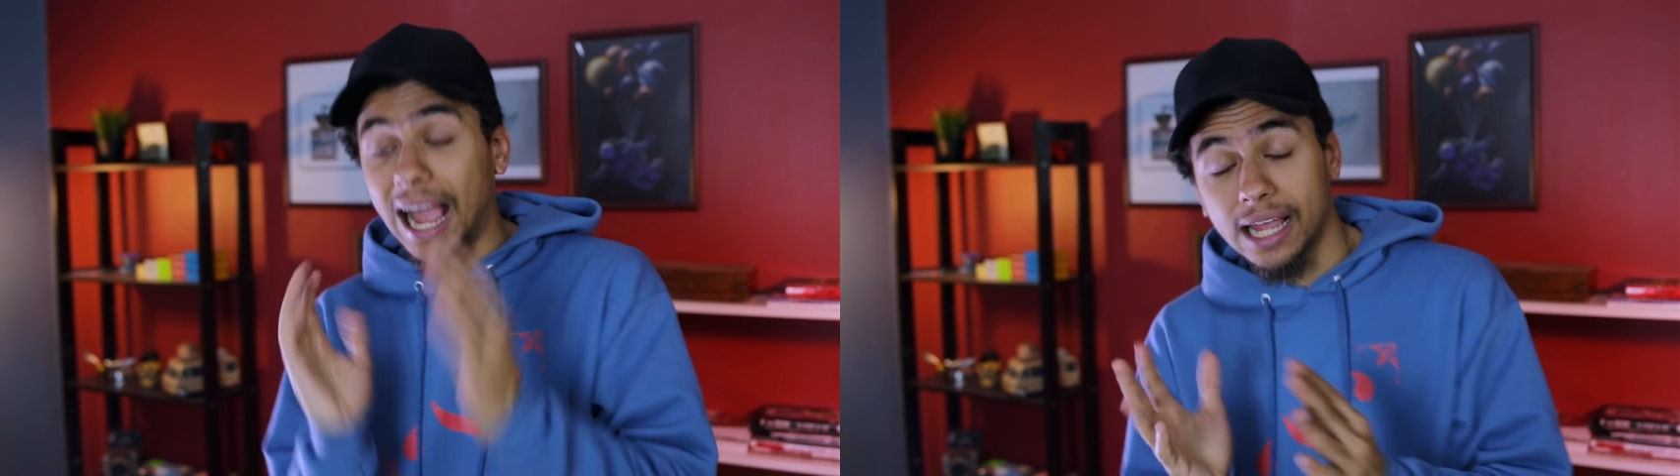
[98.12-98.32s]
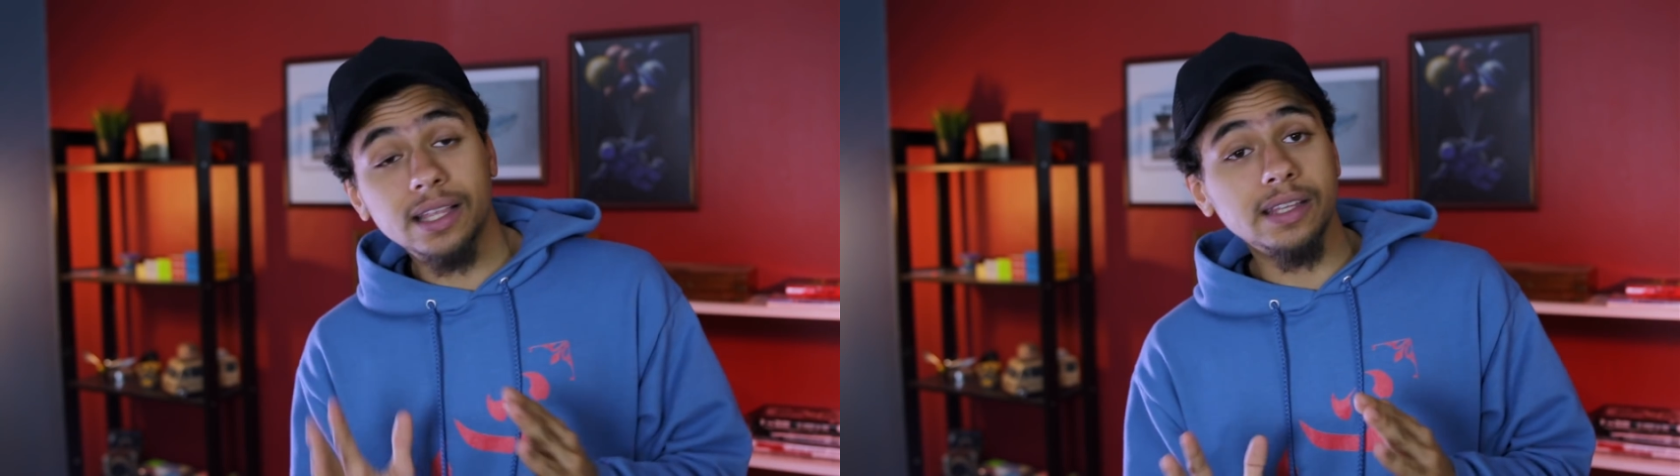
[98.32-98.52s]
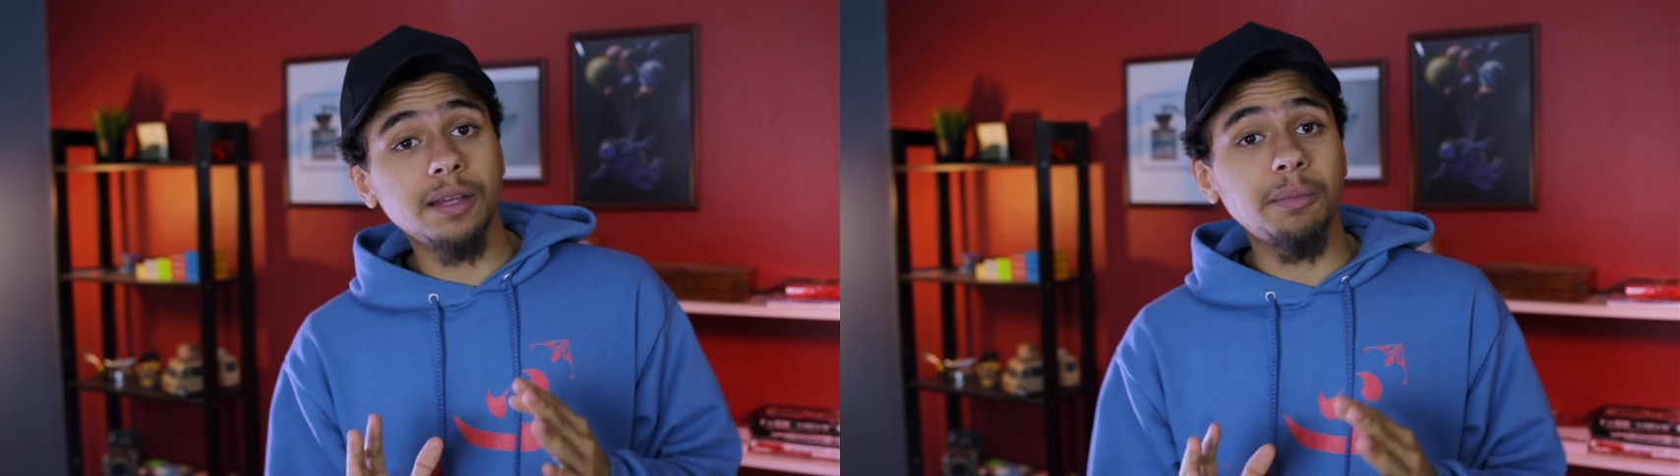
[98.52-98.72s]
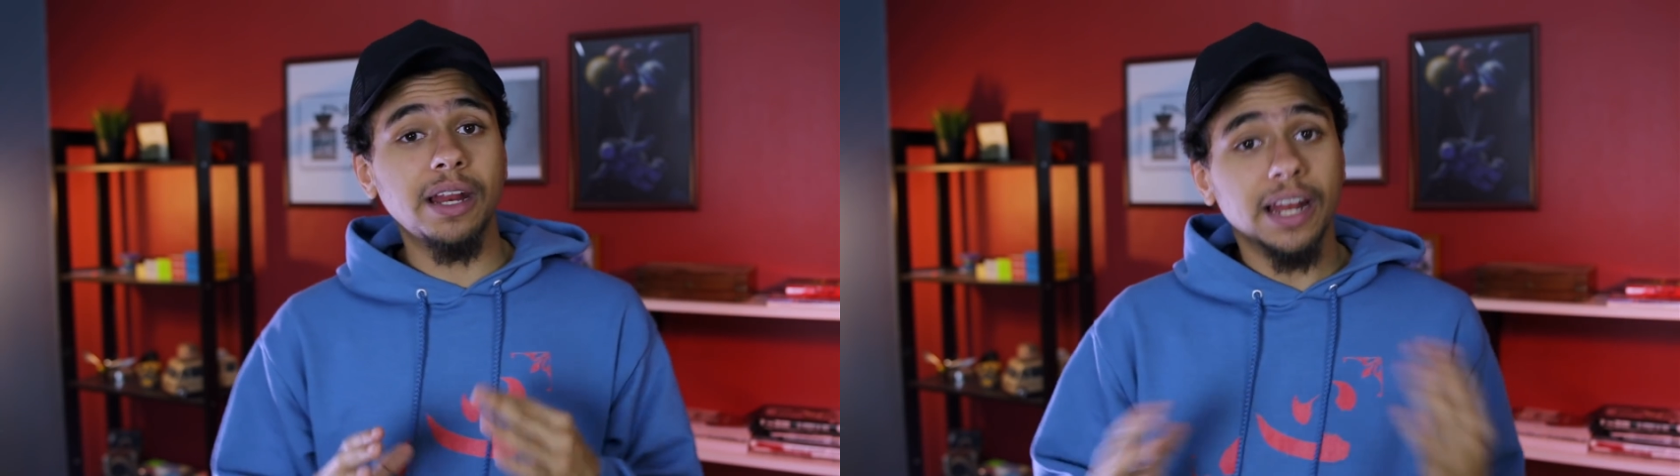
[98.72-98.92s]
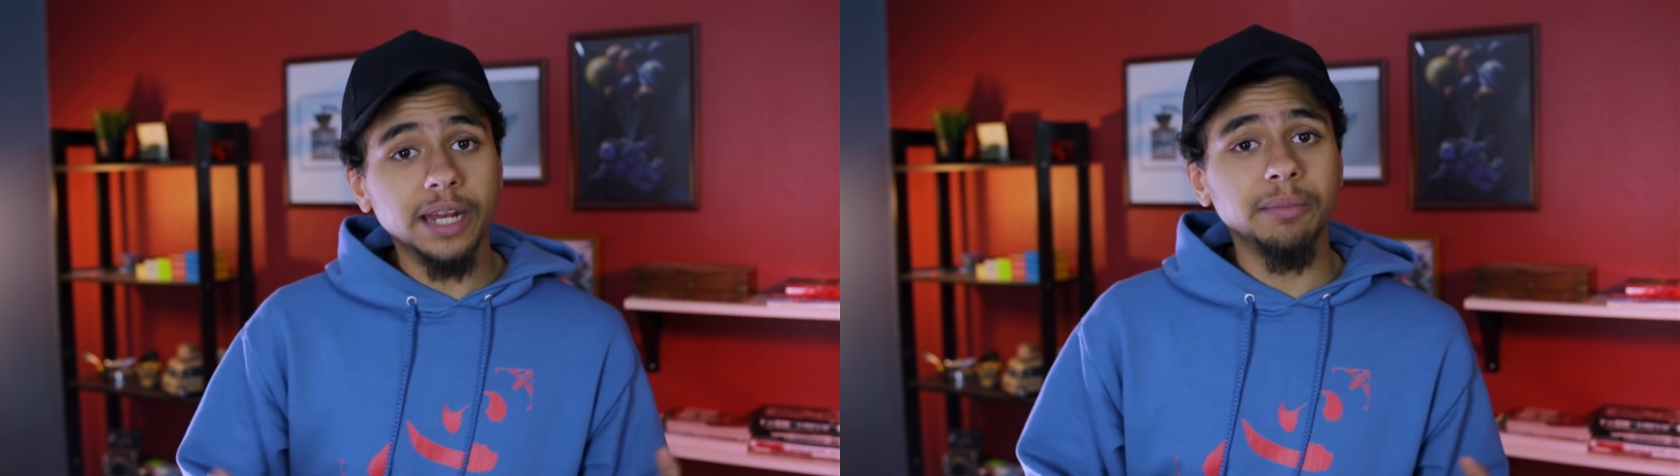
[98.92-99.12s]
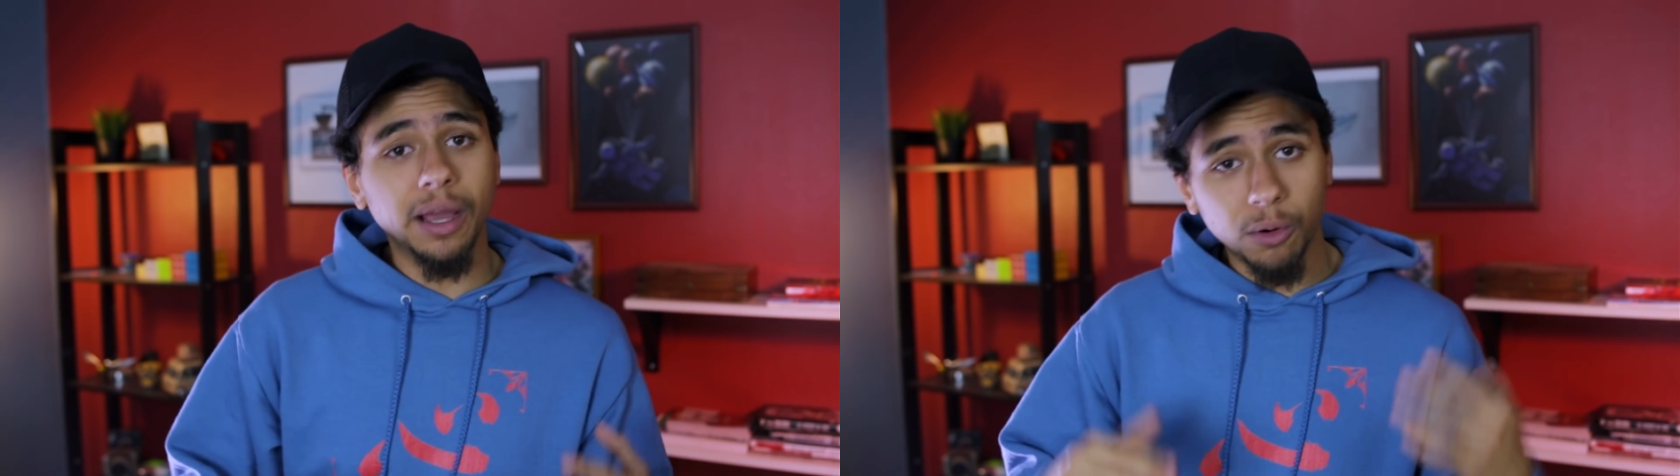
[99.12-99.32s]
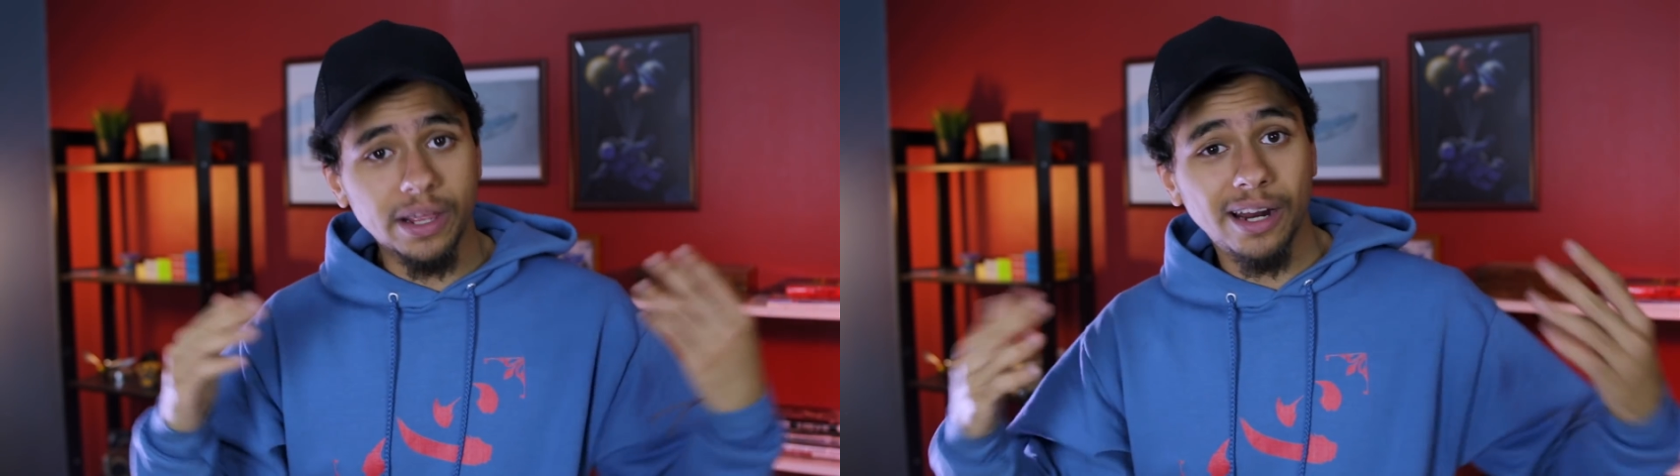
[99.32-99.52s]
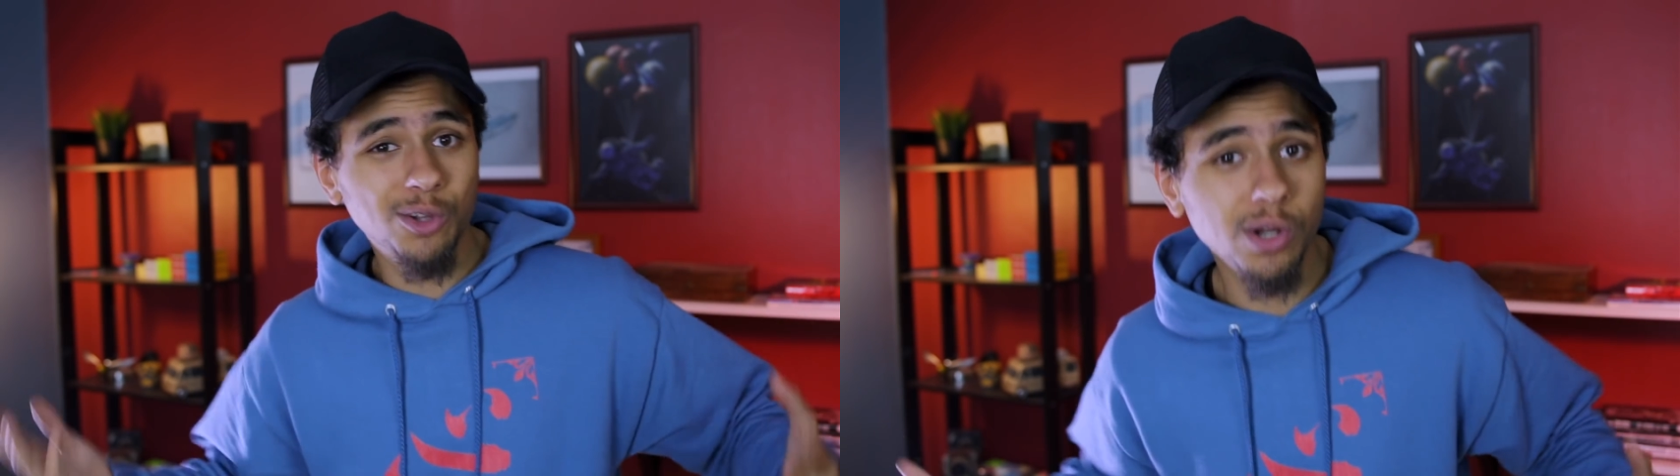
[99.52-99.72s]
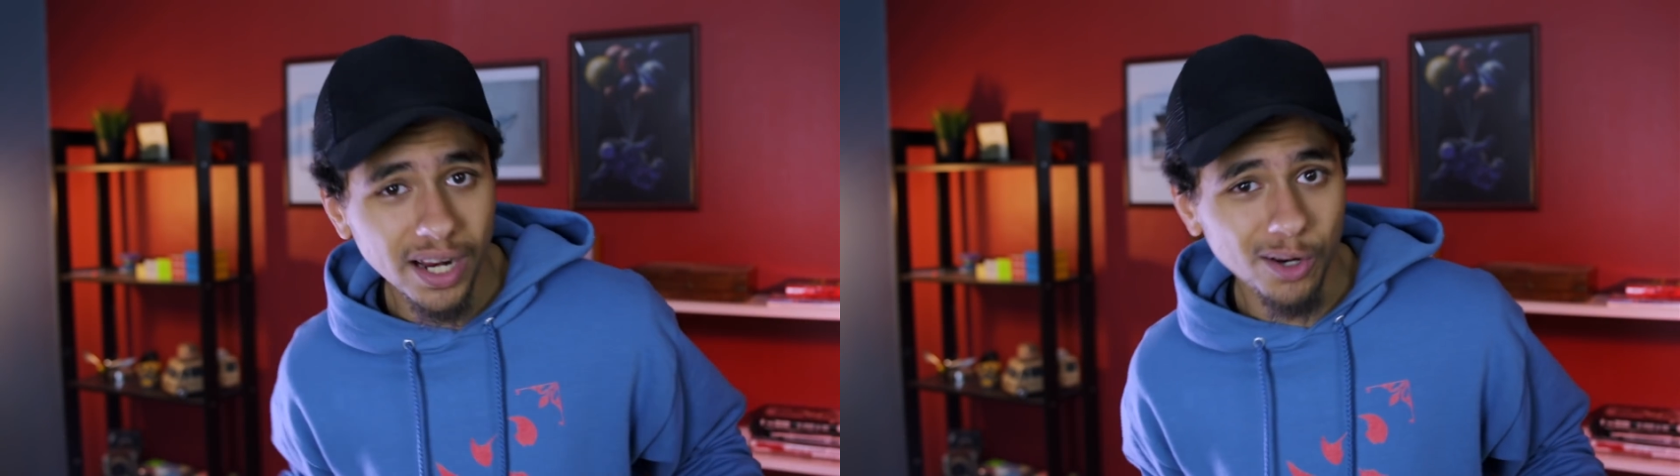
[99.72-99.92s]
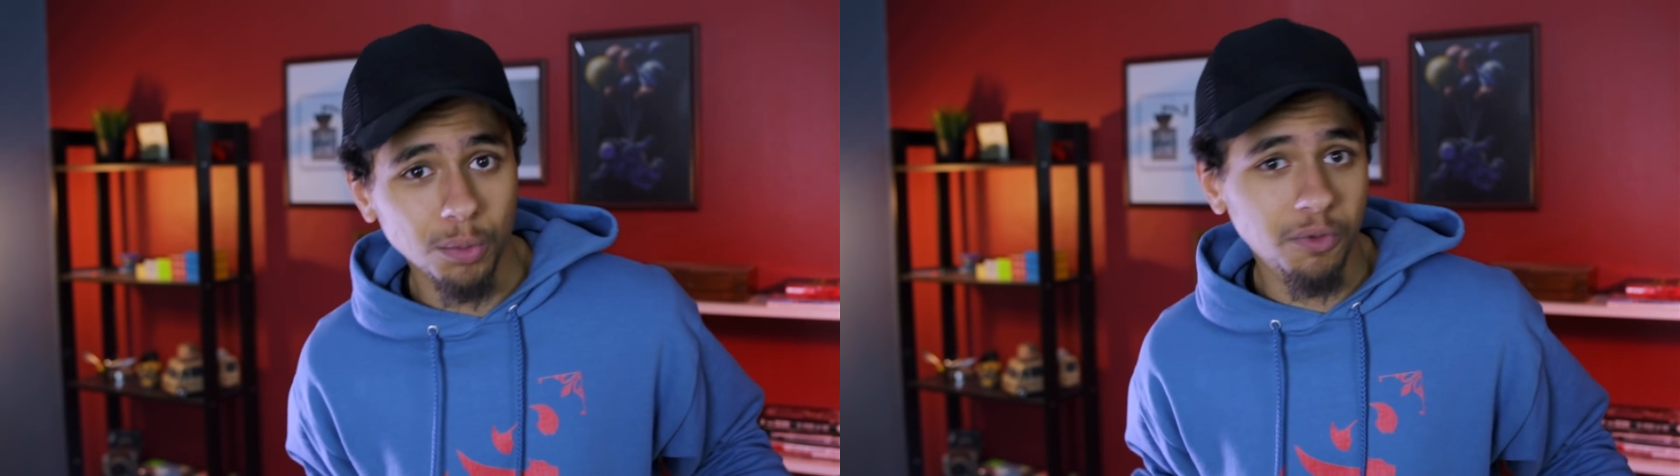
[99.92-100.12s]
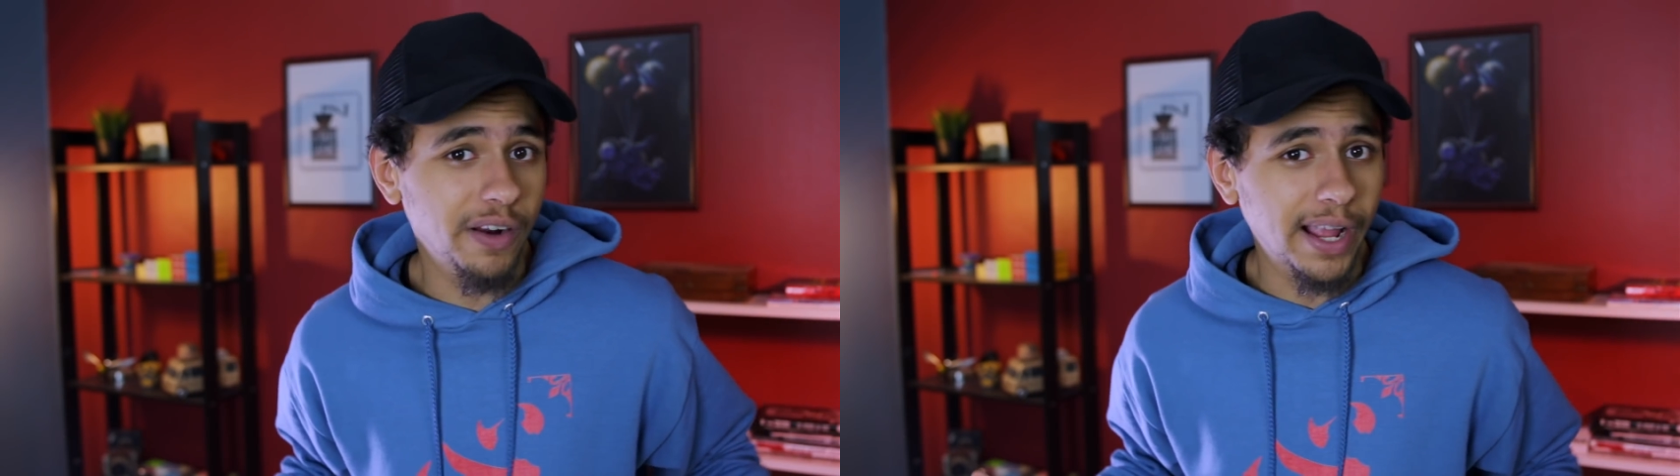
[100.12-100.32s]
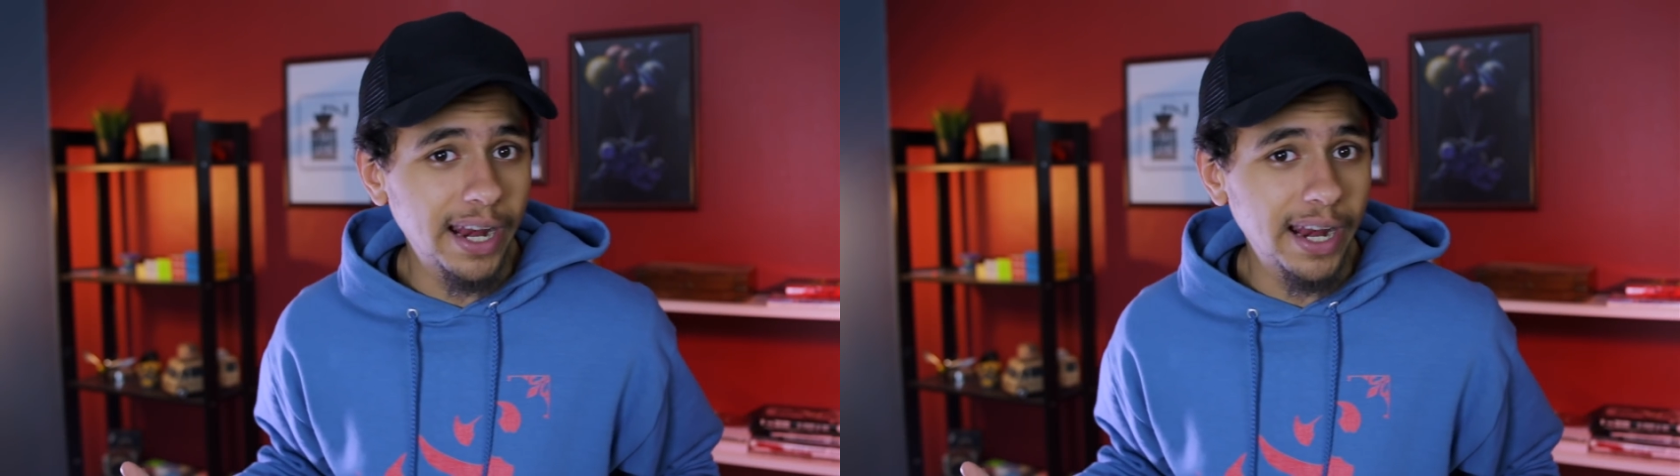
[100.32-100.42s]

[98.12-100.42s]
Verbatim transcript: حاجات كتير من الانمي او الكرتون اللي احنا كنا بنتفرج